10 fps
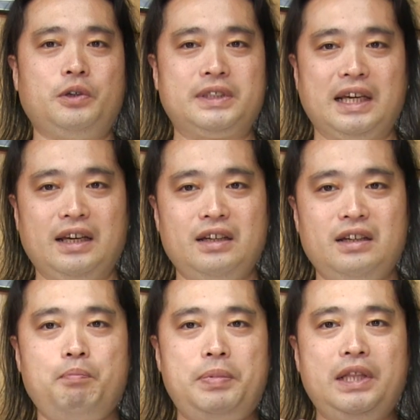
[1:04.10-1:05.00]
調整、
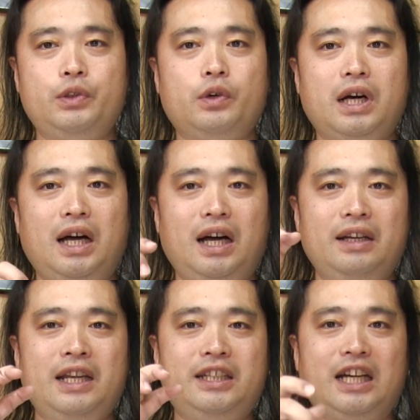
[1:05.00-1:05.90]
ピンと
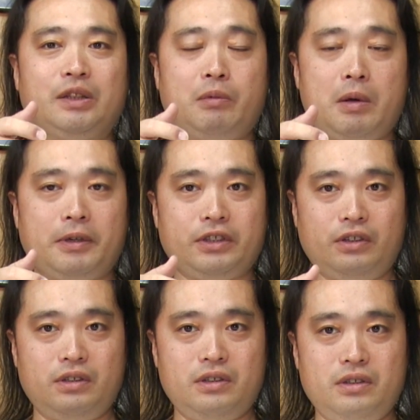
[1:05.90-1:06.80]
かネジだと思います
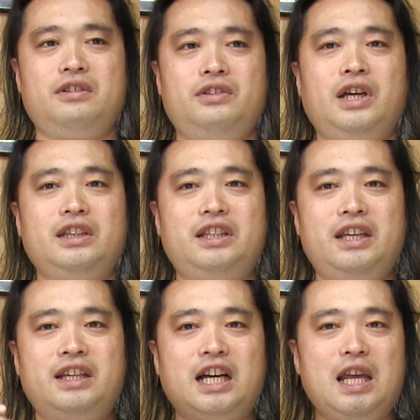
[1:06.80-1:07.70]
よ。だって
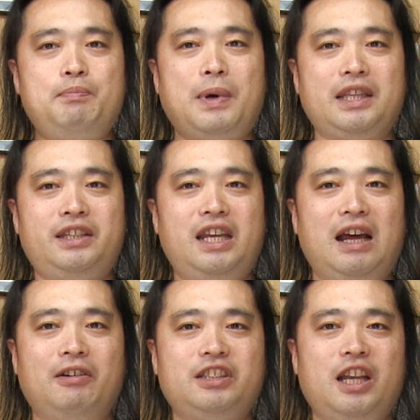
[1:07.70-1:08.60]
一回
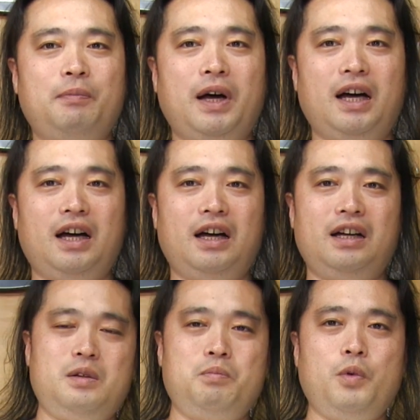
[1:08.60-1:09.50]
バッチリ合わせれば、
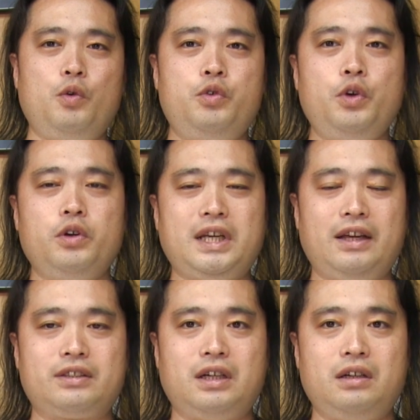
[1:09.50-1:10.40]
もう不要じゃ
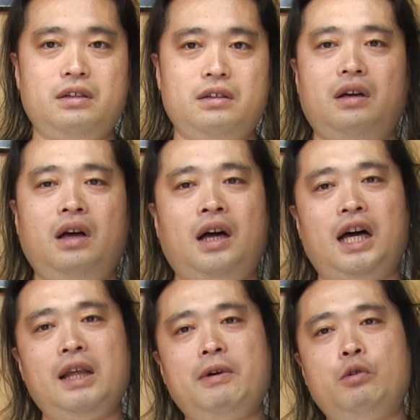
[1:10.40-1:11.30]
ないですか。あ、
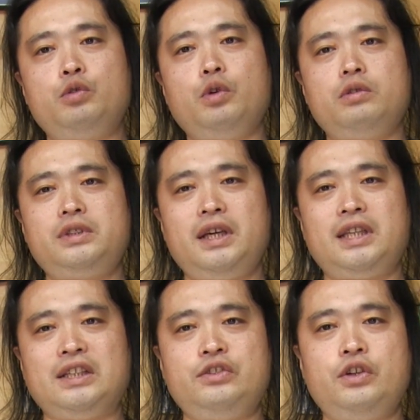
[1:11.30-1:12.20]
あれは不特定
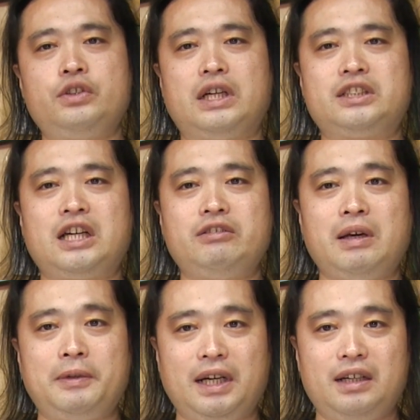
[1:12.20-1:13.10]
多数の人が使う
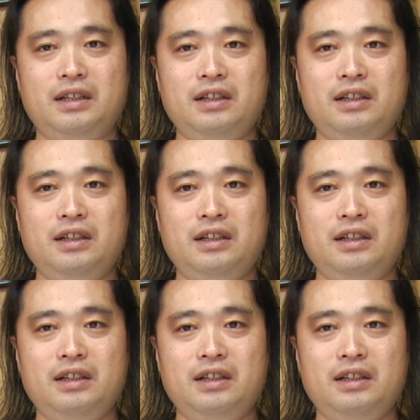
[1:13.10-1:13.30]
ためだ。